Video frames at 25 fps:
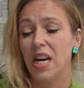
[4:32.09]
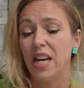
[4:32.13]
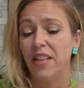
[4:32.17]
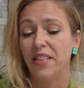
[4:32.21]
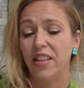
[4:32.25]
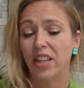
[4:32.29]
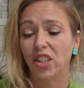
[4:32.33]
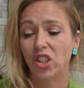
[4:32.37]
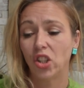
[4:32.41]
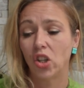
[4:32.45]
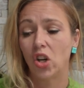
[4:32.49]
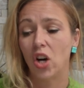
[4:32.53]

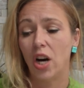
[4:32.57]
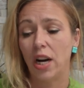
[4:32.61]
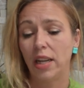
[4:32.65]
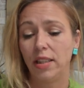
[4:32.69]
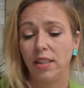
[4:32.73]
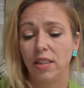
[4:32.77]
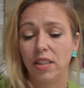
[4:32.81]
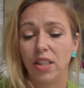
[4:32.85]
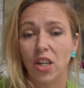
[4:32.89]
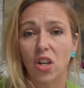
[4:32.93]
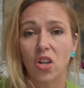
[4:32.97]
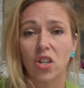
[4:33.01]
Także
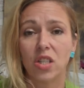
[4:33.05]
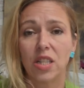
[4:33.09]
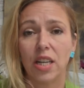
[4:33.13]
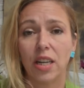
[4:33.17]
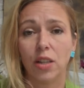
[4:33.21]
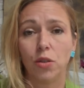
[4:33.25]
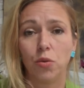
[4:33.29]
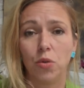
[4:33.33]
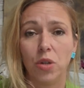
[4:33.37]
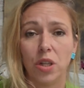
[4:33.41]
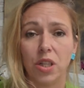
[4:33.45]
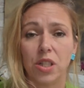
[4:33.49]
kochani, nie
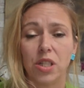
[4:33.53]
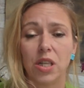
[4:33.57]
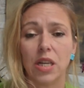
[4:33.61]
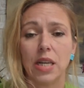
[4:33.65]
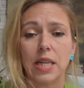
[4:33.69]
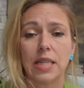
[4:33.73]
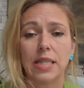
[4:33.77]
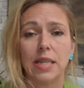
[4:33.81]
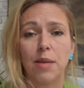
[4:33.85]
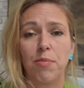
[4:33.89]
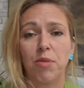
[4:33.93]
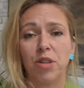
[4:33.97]
rozgaduję się,
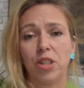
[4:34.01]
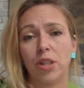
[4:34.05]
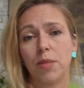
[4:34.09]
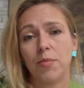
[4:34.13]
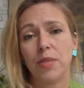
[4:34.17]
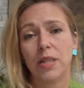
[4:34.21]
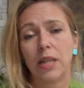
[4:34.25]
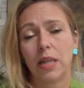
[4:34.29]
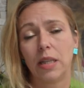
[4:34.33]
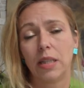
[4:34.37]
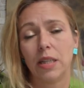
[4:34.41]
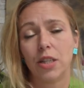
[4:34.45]
zapraszam
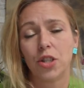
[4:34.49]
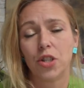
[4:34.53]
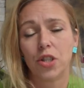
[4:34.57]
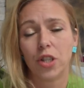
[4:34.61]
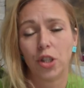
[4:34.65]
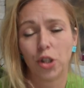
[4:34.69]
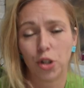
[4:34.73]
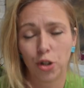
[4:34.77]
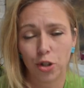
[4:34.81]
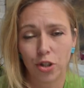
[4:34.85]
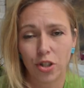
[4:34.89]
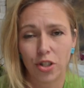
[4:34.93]

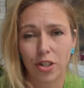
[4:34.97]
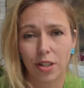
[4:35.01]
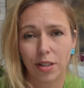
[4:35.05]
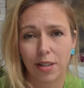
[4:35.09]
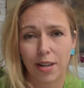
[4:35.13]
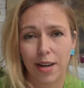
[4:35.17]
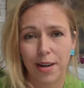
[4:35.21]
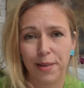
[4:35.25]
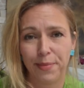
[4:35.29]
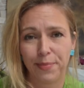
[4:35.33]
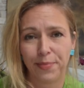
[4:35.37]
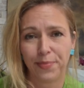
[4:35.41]
serdecznie do
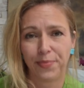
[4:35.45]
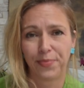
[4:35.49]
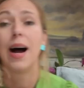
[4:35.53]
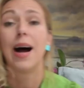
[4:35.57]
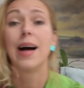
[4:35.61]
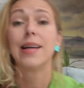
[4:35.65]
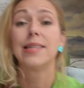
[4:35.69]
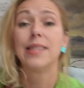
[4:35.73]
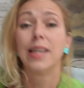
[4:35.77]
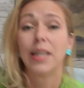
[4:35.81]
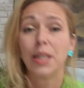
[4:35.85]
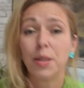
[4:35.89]
odcinka.
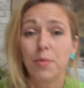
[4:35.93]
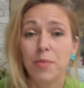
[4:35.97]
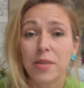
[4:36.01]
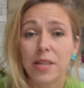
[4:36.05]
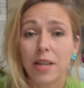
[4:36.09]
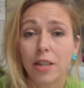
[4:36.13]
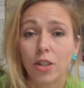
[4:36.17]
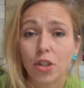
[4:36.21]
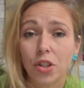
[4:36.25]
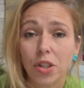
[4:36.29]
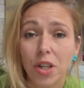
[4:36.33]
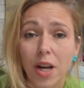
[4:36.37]
A zanim
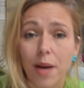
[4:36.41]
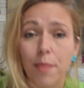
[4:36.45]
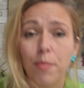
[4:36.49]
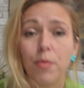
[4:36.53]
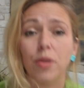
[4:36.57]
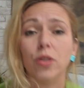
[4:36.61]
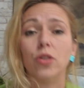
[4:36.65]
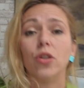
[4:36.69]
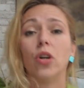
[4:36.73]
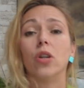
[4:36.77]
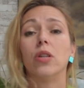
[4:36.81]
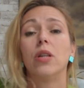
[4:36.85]

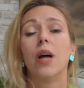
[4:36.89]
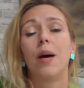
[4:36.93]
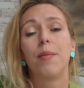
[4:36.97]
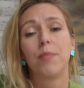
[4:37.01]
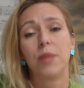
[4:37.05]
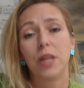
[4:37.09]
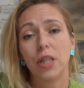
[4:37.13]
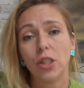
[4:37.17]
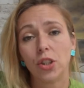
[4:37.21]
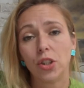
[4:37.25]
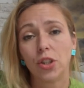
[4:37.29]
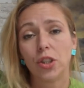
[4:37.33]
zaczniemy, dodam
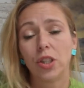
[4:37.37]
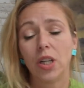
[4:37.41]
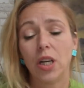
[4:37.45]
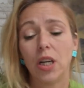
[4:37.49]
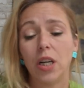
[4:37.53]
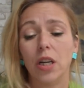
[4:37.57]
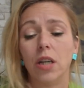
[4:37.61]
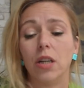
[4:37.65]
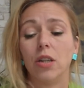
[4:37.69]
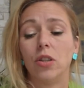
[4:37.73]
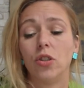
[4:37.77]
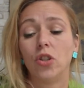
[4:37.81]

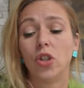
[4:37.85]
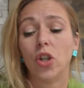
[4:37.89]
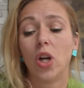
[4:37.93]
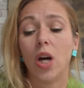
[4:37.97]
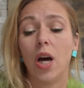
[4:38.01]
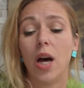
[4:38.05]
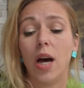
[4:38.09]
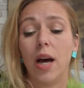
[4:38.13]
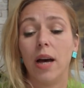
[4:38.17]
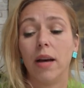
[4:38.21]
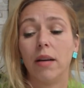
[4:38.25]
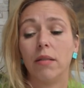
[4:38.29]
jeszcze,
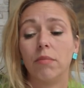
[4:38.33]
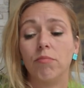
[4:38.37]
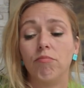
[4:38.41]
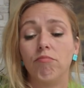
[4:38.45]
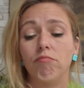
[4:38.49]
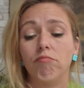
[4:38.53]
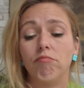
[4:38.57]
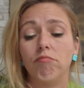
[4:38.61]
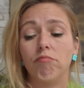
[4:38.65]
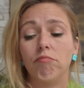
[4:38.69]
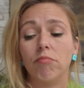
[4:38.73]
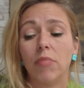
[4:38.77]
że...
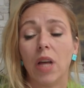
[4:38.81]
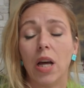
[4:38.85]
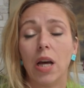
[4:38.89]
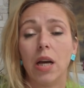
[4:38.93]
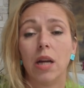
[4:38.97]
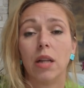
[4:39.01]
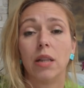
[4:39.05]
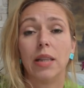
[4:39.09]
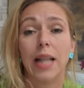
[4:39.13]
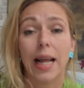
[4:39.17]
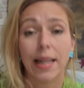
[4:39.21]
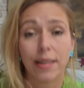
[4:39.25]
Mm,
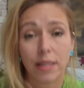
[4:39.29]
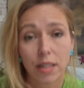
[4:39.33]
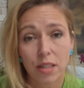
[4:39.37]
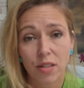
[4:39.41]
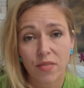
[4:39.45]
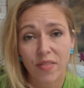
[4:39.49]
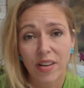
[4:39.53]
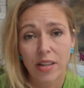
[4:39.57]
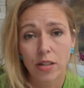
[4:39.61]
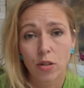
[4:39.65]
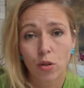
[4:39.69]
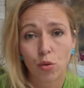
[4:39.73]
dla tych
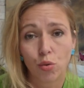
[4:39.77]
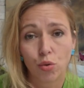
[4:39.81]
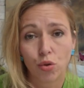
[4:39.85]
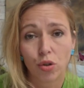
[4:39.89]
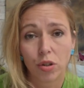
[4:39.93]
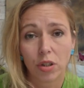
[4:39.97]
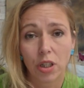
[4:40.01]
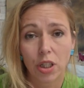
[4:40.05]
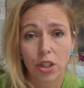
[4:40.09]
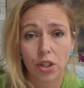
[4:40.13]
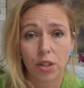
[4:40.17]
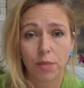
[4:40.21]
z Was,
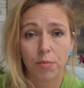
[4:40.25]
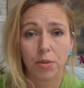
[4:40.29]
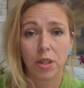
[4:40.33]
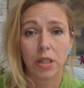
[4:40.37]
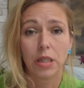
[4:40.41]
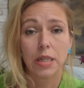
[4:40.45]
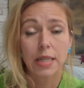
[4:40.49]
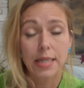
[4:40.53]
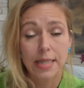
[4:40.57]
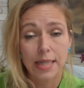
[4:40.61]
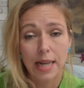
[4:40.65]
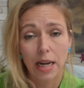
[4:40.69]
którzy jeszcze mnie
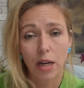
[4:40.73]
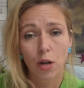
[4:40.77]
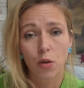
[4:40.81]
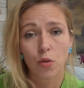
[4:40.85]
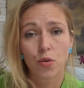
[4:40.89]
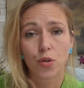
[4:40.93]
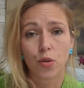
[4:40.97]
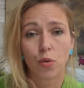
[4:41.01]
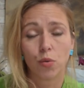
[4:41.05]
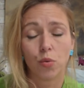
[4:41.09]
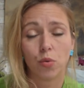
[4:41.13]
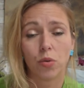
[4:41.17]
nie
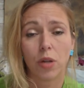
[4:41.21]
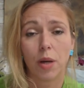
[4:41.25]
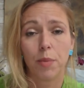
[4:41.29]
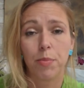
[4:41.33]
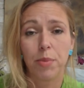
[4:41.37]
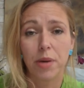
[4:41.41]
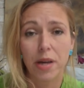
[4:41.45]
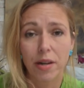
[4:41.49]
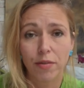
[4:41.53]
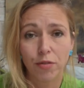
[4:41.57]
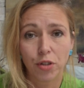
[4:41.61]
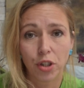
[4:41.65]
znają, są tutaj
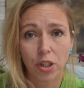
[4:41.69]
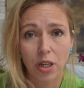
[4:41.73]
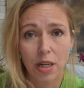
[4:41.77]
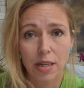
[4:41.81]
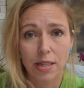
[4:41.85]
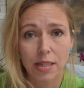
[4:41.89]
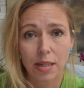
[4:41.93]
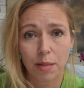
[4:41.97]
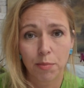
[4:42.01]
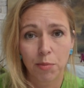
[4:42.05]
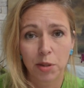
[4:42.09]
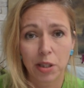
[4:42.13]
pierwszy
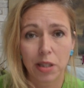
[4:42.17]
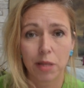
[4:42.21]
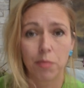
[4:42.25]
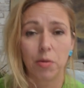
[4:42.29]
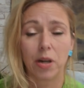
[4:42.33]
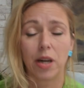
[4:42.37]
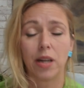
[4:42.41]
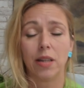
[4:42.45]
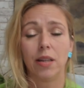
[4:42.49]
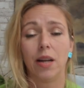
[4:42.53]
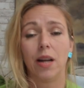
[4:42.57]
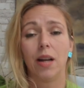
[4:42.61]
raz na tym
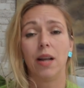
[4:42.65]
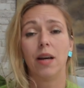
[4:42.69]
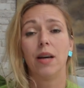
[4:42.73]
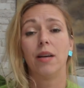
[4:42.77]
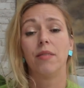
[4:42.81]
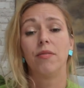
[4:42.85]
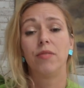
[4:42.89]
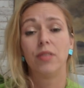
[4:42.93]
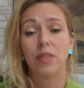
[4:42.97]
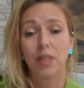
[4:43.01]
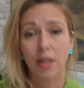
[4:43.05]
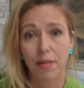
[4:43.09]
kanale,
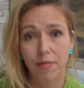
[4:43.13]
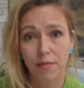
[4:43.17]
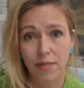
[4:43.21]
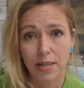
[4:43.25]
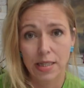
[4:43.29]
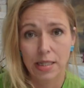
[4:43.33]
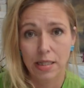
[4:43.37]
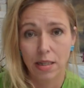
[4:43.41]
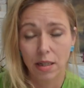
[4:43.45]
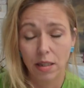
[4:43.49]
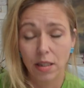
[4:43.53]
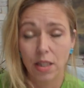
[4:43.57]
witam
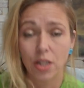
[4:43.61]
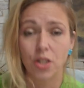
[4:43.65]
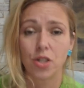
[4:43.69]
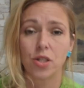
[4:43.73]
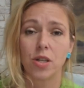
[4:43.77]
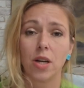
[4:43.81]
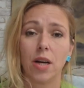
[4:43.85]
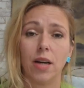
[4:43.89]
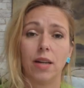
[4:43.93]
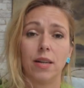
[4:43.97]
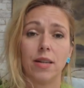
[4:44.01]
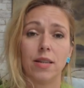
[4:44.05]
Was
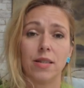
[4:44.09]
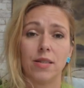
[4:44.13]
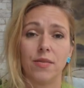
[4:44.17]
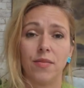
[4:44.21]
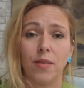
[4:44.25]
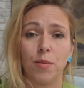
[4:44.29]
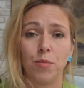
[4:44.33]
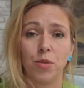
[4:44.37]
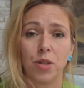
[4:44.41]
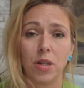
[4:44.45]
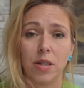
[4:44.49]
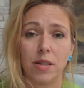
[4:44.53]
serdecznie.
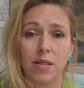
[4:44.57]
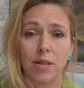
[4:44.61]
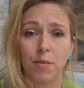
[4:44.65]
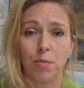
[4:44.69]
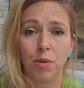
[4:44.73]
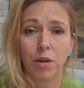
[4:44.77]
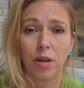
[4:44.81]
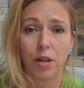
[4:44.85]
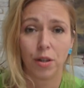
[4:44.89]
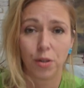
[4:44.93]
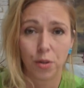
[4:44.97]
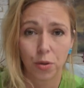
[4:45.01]
Nazywam się
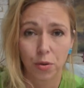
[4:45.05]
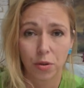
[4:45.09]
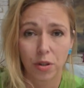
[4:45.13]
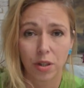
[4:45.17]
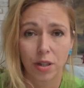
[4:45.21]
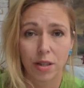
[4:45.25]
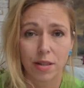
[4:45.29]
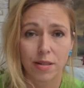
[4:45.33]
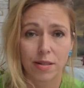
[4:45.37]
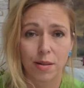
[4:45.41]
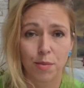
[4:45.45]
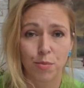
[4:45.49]
Izabela
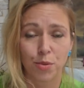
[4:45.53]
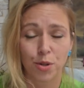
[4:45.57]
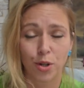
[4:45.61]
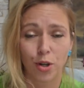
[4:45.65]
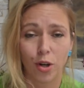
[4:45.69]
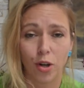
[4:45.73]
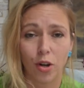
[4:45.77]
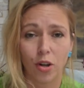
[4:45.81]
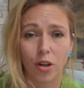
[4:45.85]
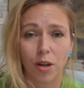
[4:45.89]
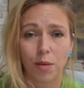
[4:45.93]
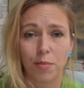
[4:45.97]
Jung, jestem
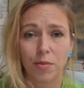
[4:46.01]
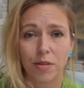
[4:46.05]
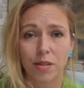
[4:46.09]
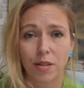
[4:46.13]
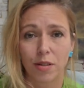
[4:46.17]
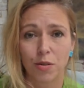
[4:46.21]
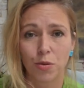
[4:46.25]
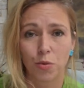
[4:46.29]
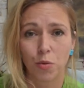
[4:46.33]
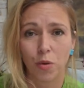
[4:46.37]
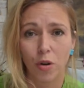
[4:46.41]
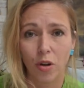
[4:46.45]
psychologiem i
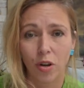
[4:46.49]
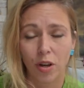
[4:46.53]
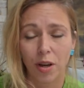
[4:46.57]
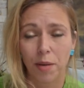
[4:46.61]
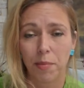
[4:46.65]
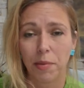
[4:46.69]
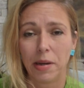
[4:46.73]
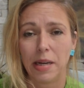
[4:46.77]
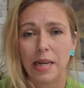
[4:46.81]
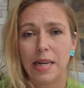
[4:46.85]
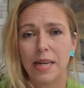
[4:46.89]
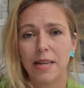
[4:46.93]
seksuologiem.